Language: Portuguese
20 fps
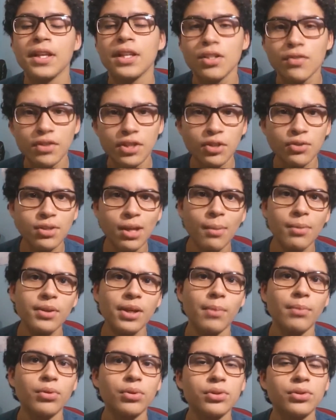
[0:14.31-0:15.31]
Se você não sabe o
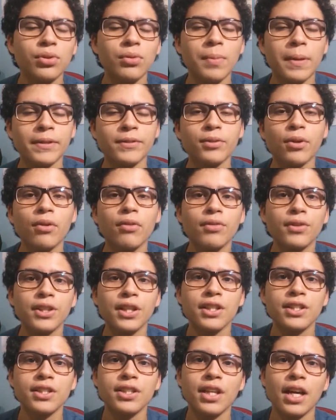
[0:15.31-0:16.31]
que é Booktubeton, vou
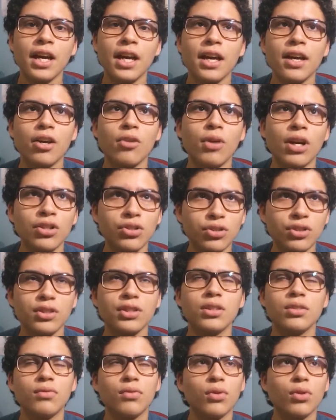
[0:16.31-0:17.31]
deixar, eu acho
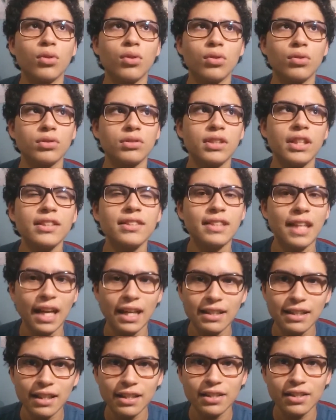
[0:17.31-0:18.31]
que vou
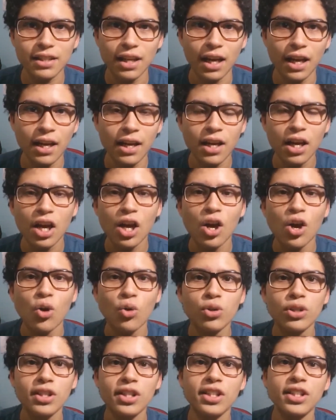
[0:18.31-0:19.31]
tentar deixar
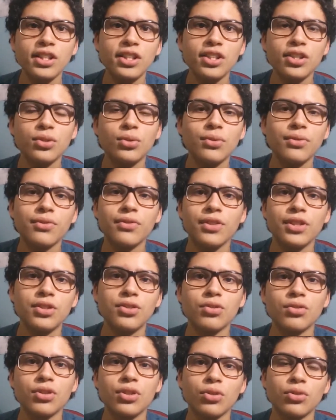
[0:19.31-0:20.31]
o link do
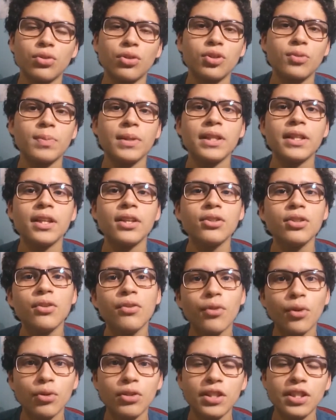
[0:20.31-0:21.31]
vídeo que eu estou explicando, que
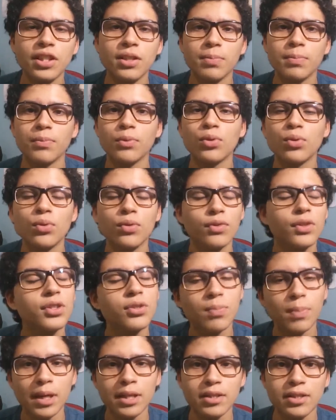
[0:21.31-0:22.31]
foi o link, o
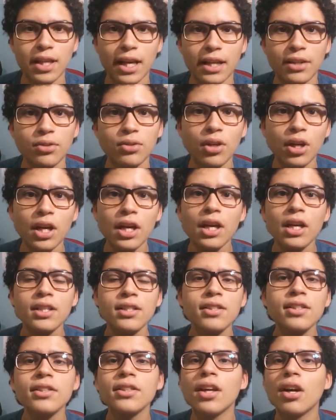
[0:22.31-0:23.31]
vídeo passado.
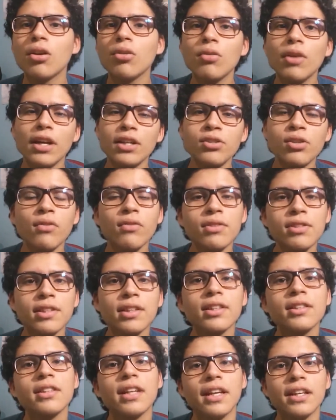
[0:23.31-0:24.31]
Se não, é só
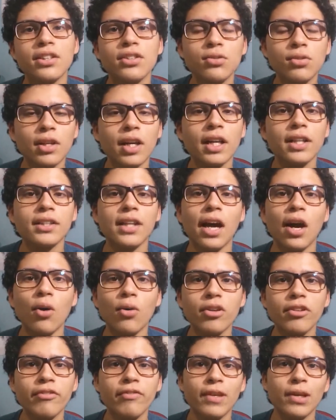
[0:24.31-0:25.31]
você entrar aqui no
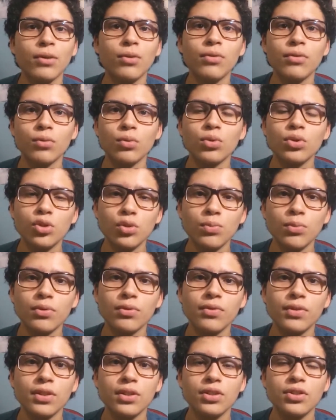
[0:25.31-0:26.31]
canal e ver o último
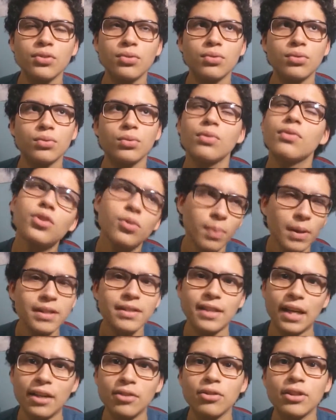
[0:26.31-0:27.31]
vídeo, o vídeo
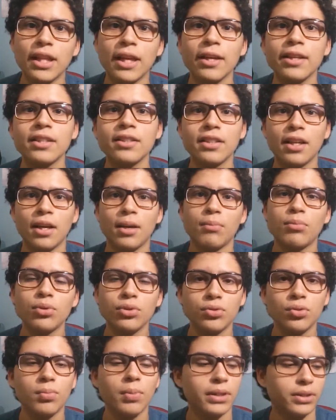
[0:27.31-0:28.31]
passado lá, que tá
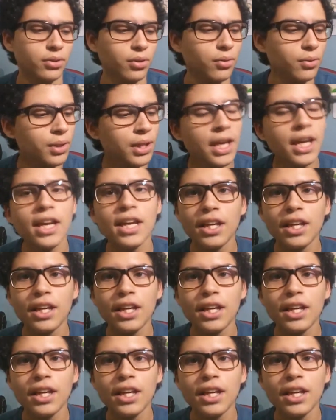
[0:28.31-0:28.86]
Booktubeton.